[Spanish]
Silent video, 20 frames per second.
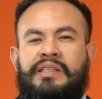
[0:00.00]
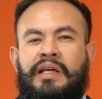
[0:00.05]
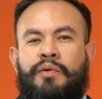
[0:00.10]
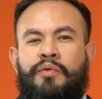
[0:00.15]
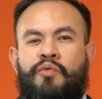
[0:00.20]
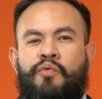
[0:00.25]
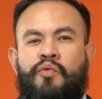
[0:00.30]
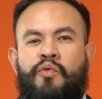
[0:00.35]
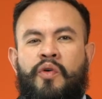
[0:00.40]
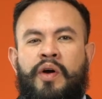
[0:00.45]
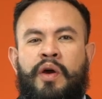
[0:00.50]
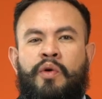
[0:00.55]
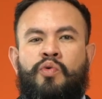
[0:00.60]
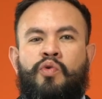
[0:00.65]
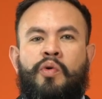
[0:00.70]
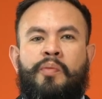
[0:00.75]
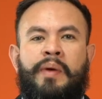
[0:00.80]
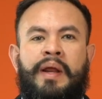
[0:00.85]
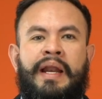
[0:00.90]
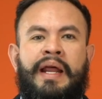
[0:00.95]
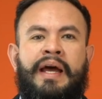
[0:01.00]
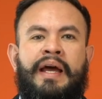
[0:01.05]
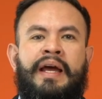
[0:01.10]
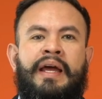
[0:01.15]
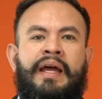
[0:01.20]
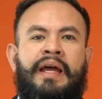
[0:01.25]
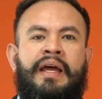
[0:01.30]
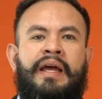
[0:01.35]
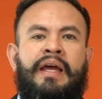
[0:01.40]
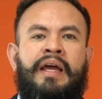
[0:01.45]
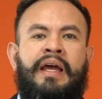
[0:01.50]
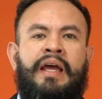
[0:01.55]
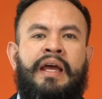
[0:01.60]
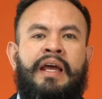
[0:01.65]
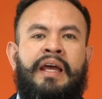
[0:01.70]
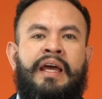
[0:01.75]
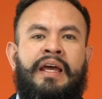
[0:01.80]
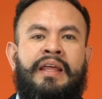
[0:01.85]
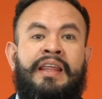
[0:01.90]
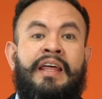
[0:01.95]
este álbum fue un homenaje
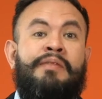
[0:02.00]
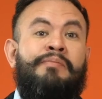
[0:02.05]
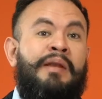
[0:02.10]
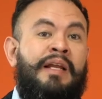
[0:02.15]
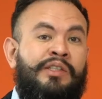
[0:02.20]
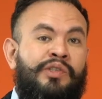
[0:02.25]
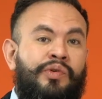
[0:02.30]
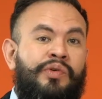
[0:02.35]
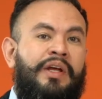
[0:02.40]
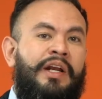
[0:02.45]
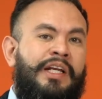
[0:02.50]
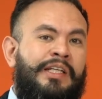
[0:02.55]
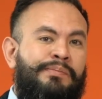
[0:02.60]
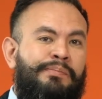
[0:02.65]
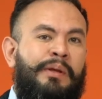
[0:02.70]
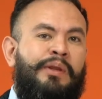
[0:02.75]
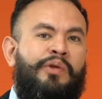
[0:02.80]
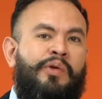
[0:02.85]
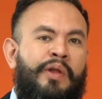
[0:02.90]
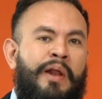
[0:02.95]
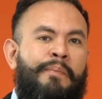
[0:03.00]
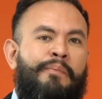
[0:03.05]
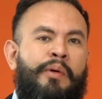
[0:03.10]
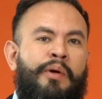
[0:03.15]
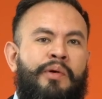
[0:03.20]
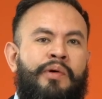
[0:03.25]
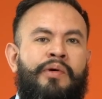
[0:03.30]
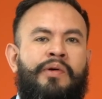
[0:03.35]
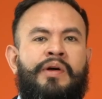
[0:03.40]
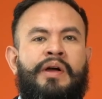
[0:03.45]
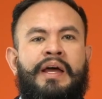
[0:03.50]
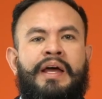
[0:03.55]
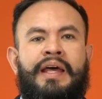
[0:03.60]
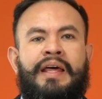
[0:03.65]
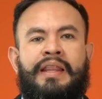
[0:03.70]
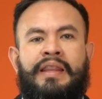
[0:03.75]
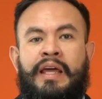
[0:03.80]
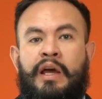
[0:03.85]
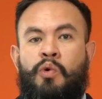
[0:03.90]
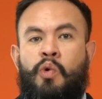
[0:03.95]
eh, de admiración y respeto del pueblo
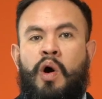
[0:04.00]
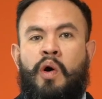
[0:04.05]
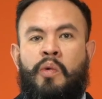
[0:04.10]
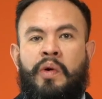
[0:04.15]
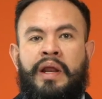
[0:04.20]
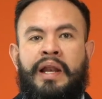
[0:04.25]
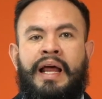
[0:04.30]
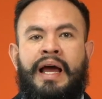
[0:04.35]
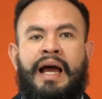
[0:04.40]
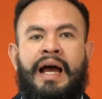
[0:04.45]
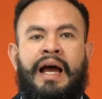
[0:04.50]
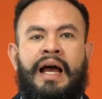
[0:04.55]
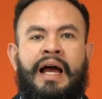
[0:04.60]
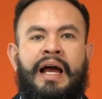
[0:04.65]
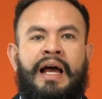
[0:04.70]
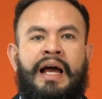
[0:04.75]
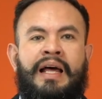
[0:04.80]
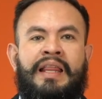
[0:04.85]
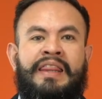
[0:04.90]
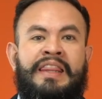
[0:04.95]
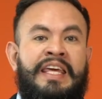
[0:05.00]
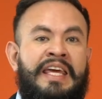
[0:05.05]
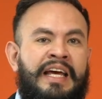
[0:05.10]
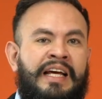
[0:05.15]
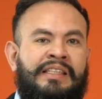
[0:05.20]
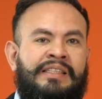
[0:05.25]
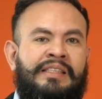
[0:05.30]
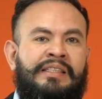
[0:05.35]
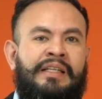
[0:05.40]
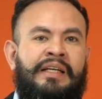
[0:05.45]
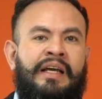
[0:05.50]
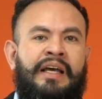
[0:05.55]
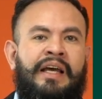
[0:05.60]
de Coahuila a Díaz.